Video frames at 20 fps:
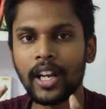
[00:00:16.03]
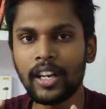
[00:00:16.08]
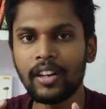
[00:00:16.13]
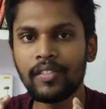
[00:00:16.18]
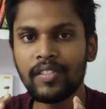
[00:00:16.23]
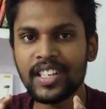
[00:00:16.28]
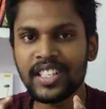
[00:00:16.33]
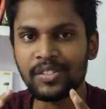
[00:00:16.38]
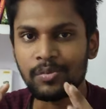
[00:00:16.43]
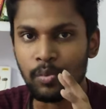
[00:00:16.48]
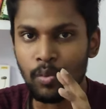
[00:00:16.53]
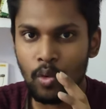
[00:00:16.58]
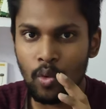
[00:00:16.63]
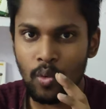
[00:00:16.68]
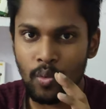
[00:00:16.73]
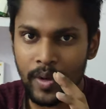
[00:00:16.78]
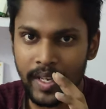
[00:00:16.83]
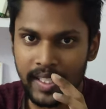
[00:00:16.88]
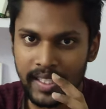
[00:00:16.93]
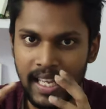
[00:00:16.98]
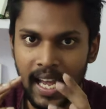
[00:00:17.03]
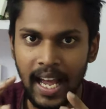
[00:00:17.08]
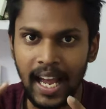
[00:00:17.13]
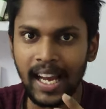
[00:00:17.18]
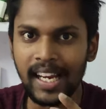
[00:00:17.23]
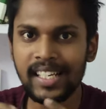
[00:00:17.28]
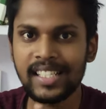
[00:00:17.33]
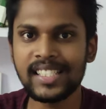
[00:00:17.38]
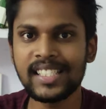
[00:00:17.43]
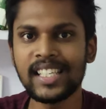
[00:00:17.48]
நெட்ஃப்ளிக்ஸ் மூவிஸ்
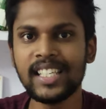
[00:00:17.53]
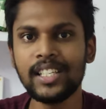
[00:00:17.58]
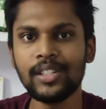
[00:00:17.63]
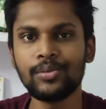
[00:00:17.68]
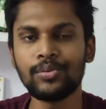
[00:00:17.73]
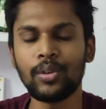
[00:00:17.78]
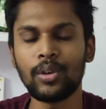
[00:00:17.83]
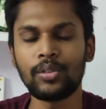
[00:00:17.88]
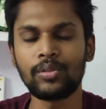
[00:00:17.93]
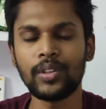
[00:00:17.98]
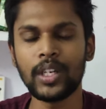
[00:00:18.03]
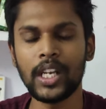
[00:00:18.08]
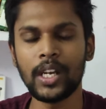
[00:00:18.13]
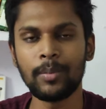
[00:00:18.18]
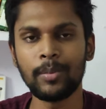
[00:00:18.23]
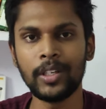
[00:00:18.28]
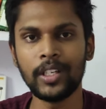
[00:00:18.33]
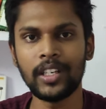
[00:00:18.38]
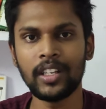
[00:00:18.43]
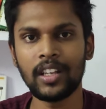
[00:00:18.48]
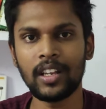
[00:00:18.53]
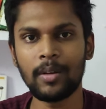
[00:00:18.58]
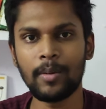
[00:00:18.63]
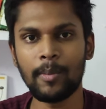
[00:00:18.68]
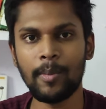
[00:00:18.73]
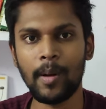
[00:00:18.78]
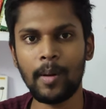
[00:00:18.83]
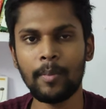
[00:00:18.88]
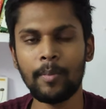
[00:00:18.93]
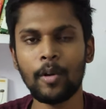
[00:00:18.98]
அண்ட் சீரிஸ் ஃபார் ஃப்ரீ அப்படின்றத
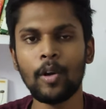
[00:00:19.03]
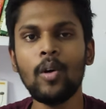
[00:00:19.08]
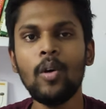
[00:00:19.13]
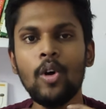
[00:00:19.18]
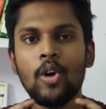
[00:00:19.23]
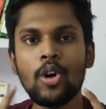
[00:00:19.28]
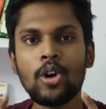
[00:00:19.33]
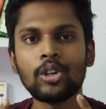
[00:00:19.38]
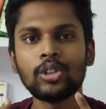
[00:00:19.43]
நம்ம பார்க்க போகிறோம்